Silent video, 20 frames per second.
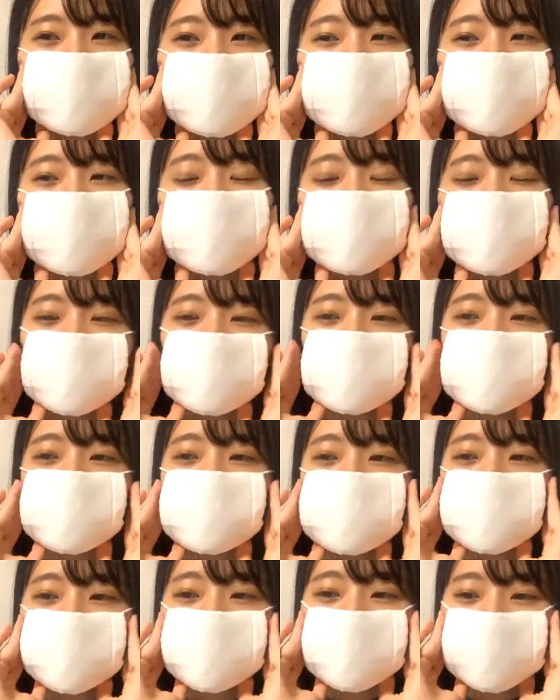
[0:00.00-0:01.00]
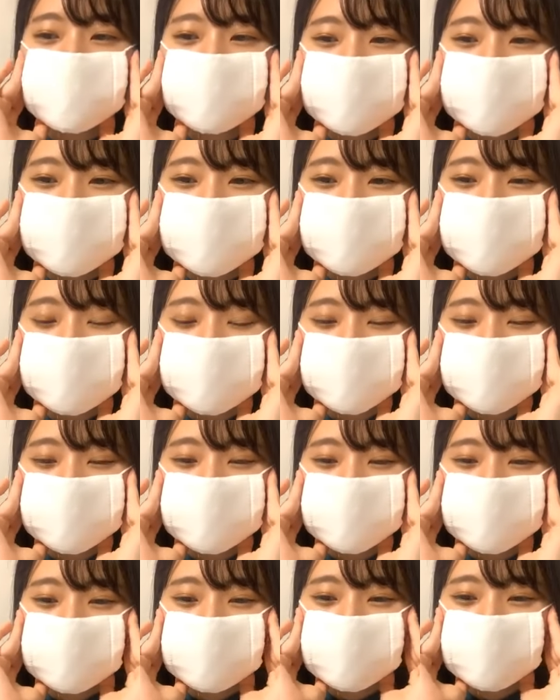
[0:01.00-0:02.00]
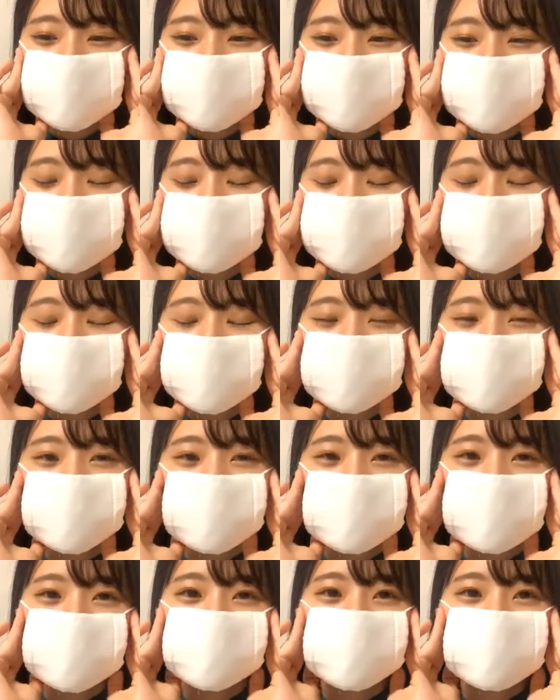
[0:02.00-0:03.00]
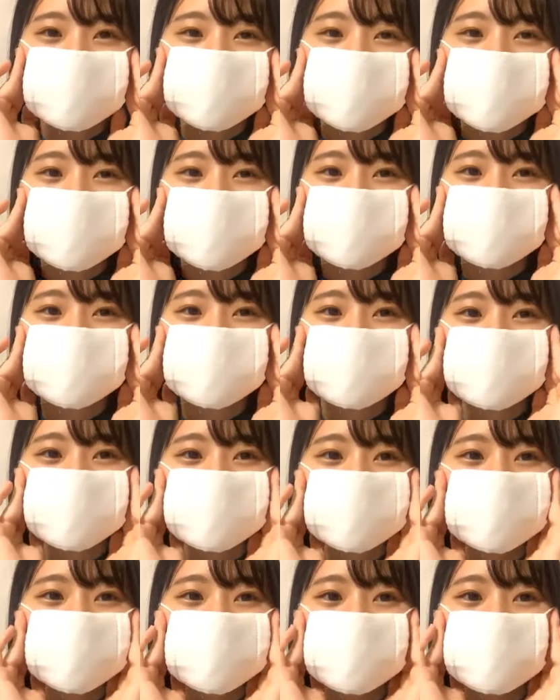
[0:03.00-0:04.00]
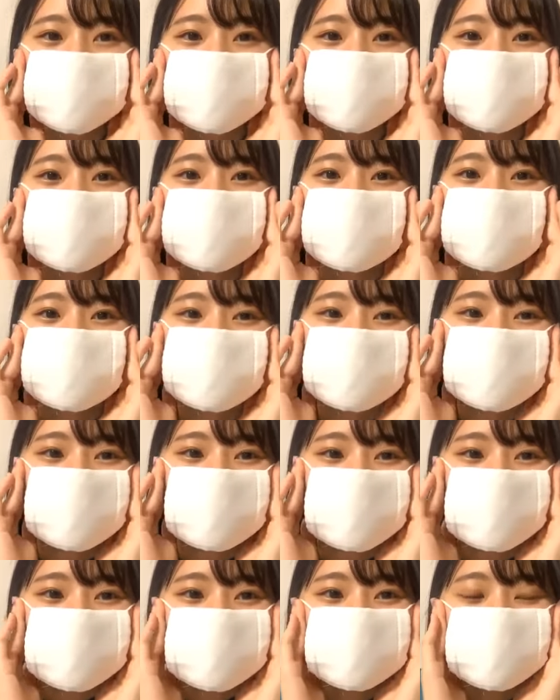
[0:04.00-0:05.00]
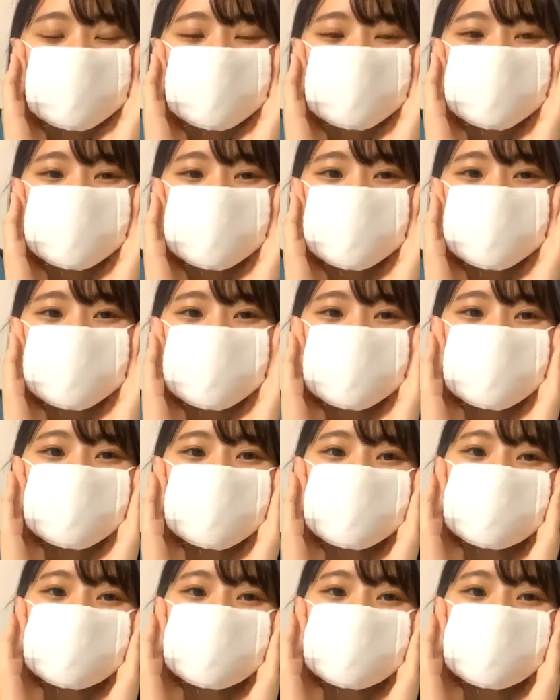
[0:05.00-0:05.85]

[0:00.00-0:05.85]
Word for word: や私サックスになりならなかったら吹奏楽に入る意味ないじゃんと思ってサックスになれ